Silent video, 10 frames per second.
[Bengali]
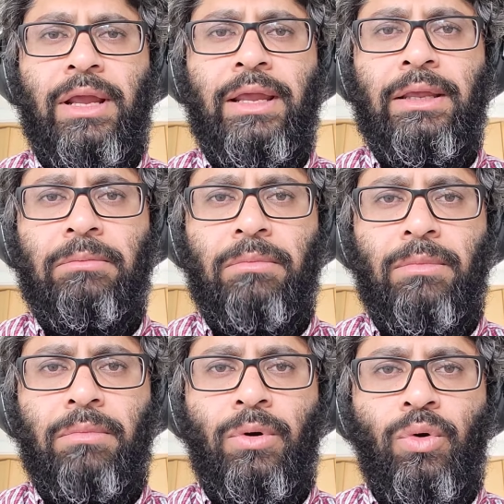এই
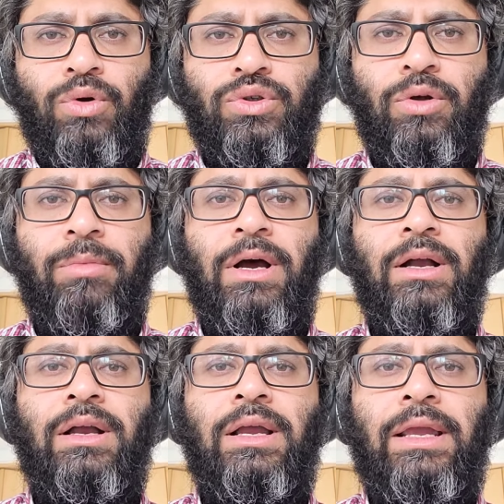লোকসভা
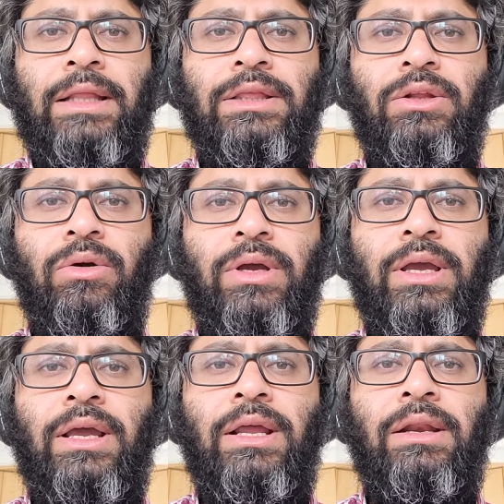
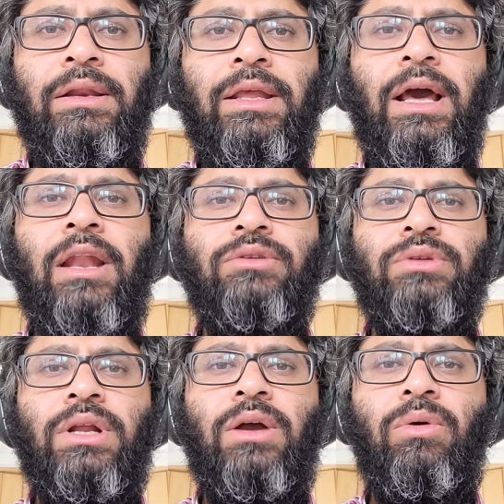কেন্দ্রকে নিয়ে
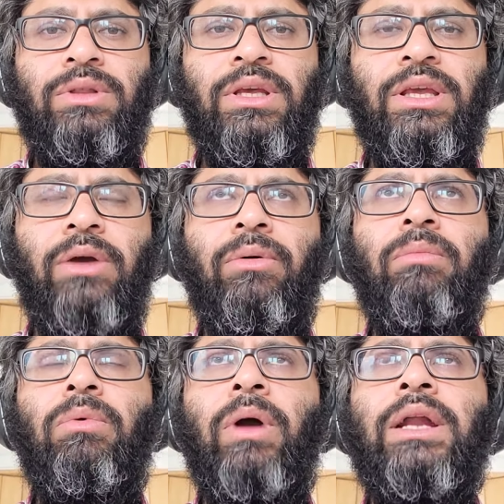আলোচনা করতে গিয়েও
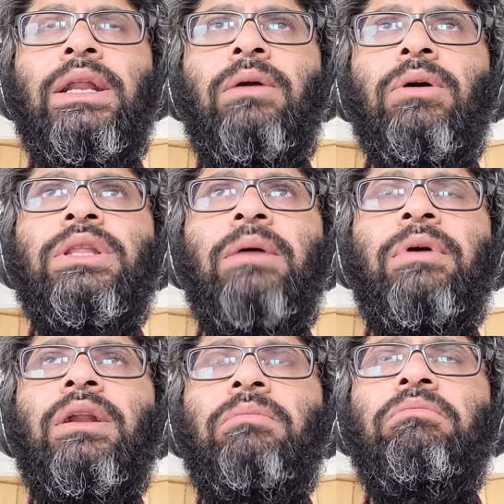কয়েকটি কথা
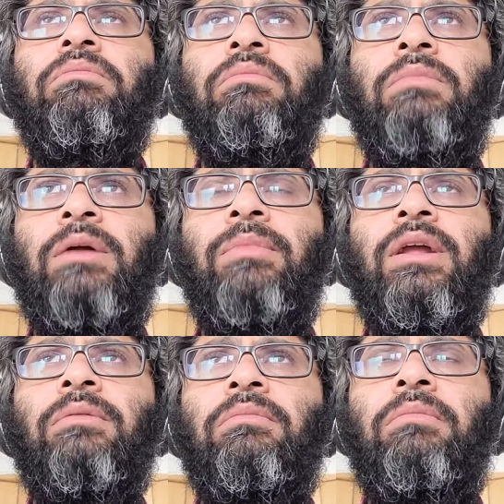আমার
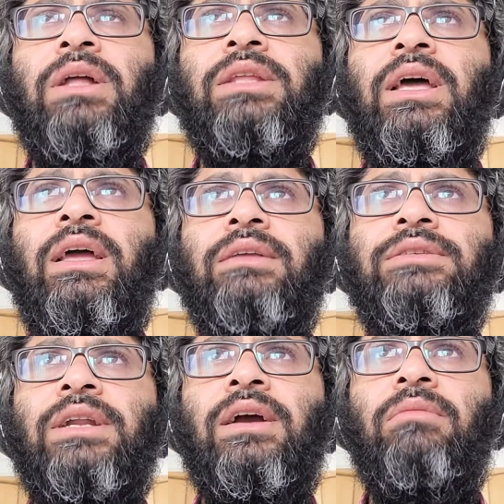বারবার মাথায়
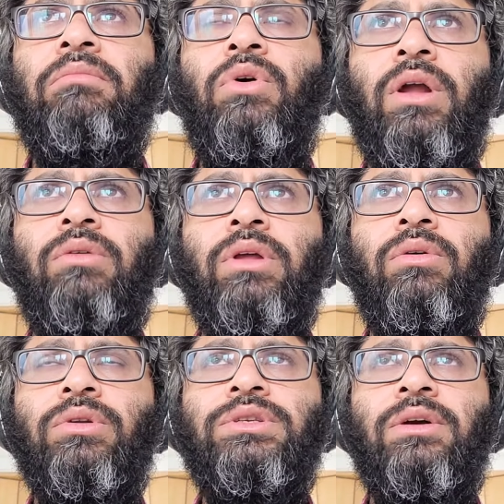যেটা ঘোরাঘুরি
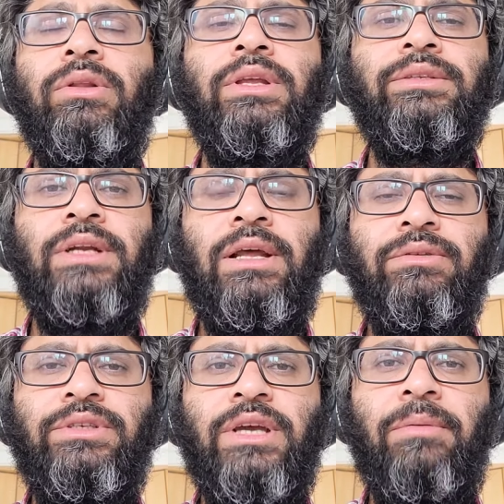করছে কদিন সেটা
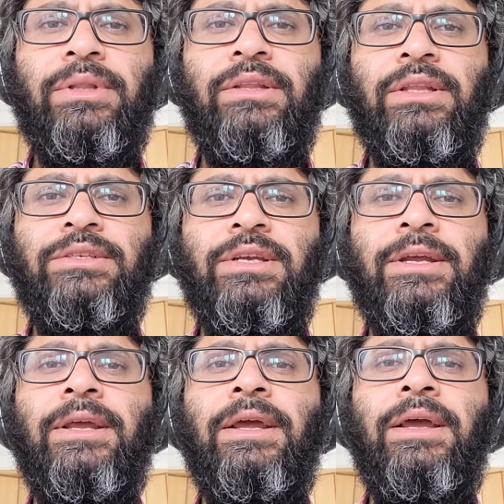হচ্ছে আমাদের দেশে
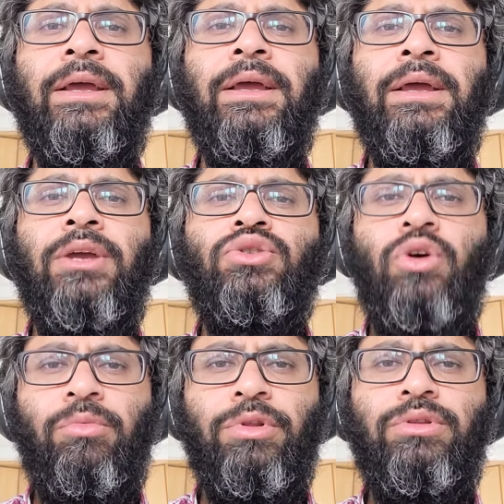
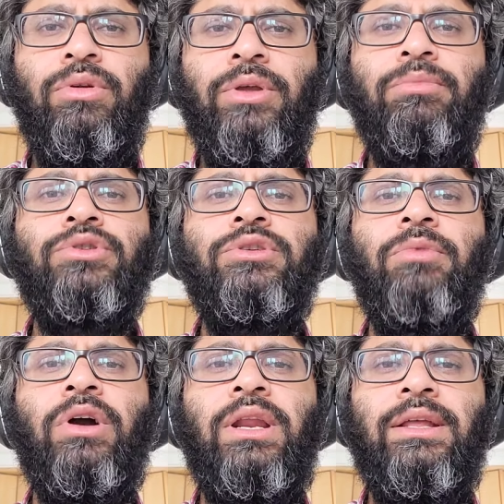সর্বত্রই
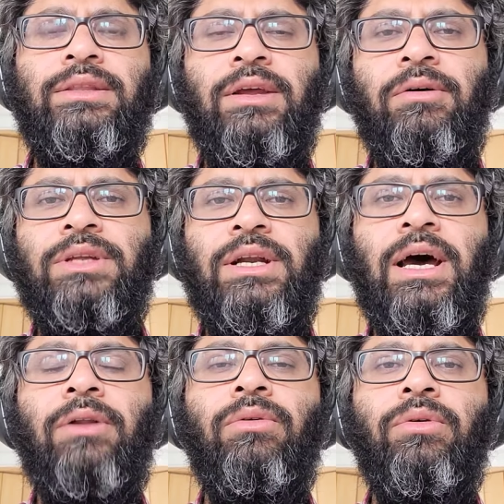পশ্চিমবঙ্গের ক্ষেত্রে কথাটা
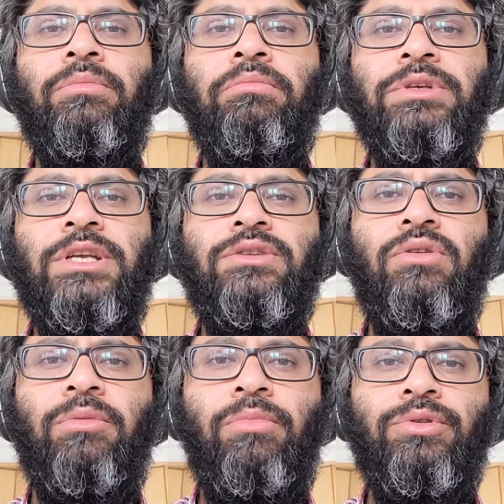আরও বিশেষ
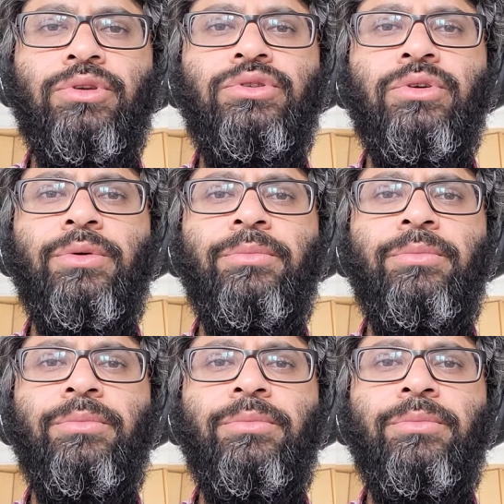করে প্রযোজ্য